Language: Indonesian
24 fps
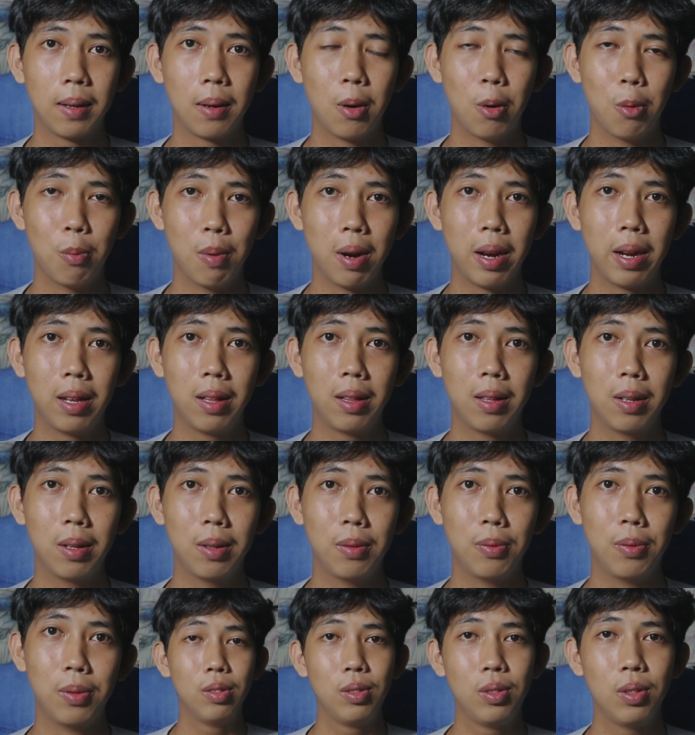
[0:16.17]
Oh my
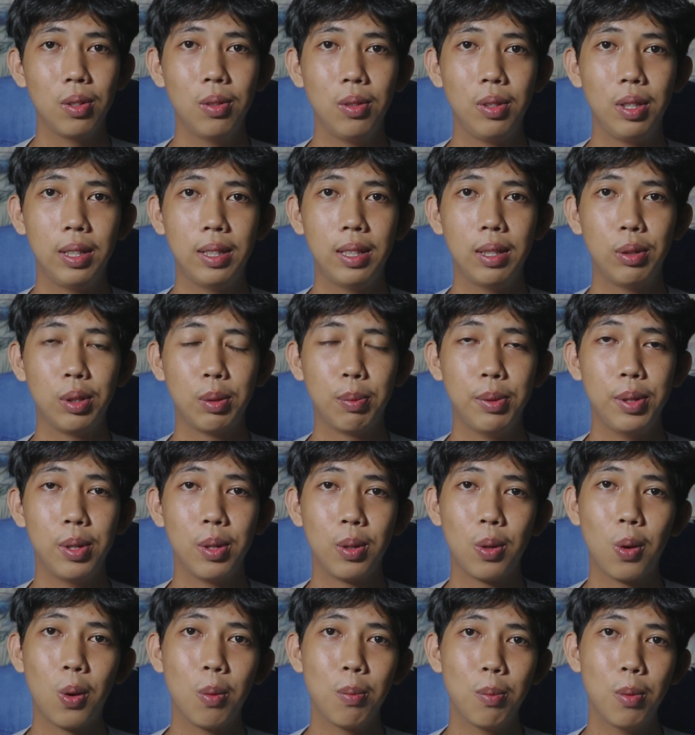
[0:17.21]
love So kita harus punya
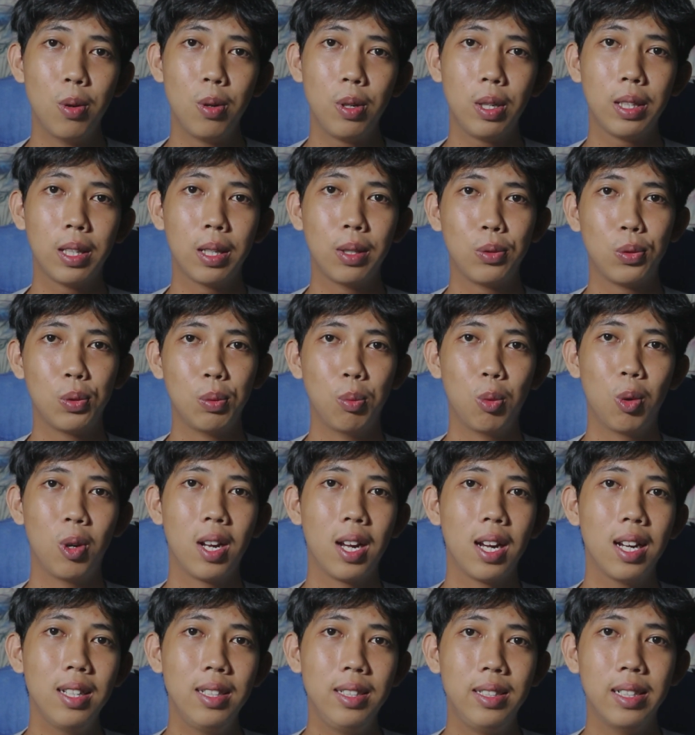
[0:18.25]
ngomong Kita langsung
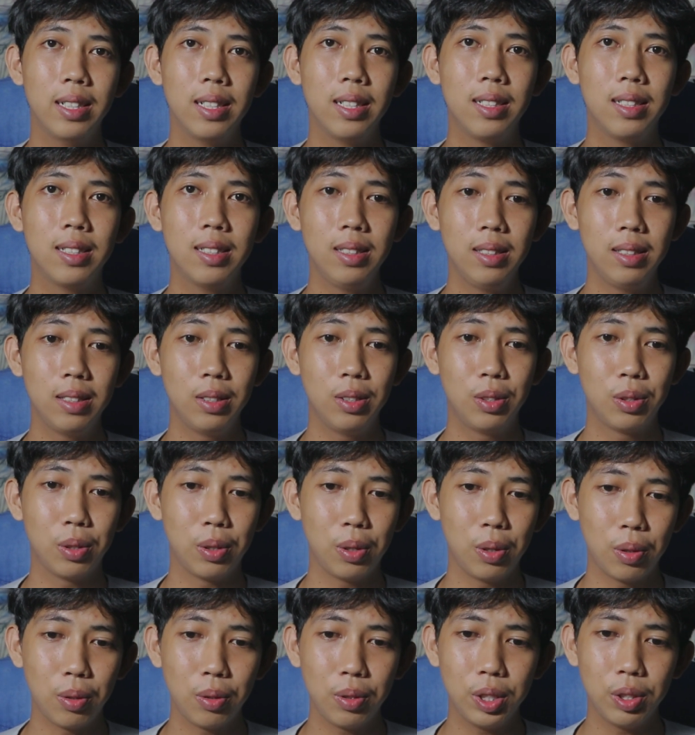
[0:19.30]
mulai aja ke cerita
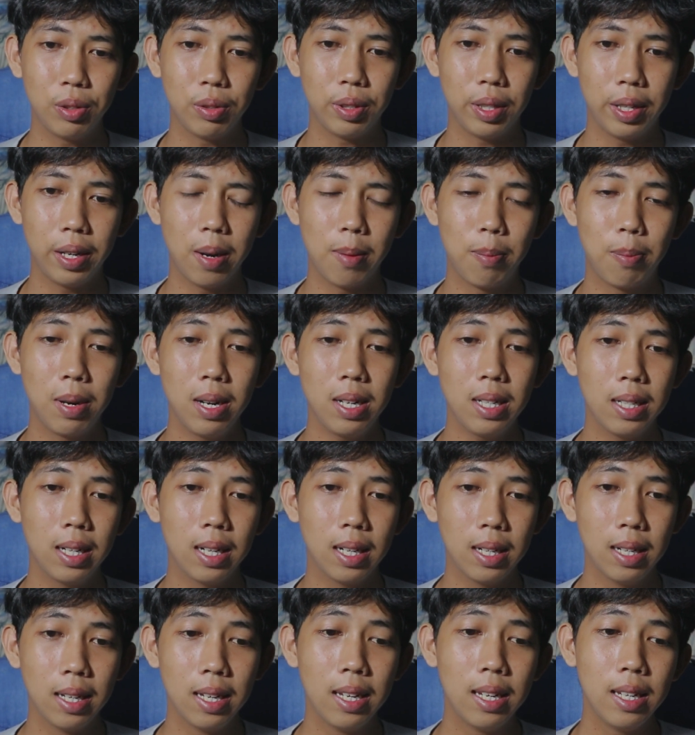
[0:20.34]
story horornya Oke
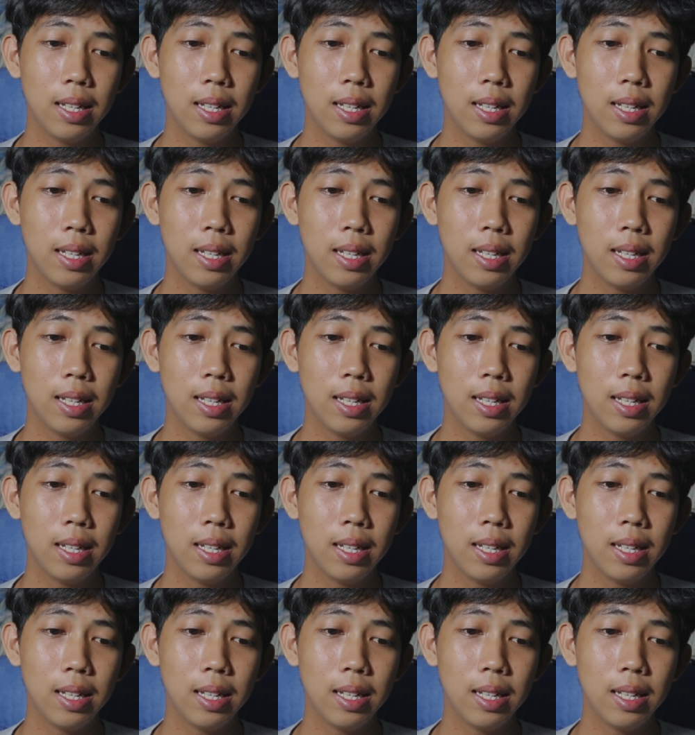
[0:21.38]
apakah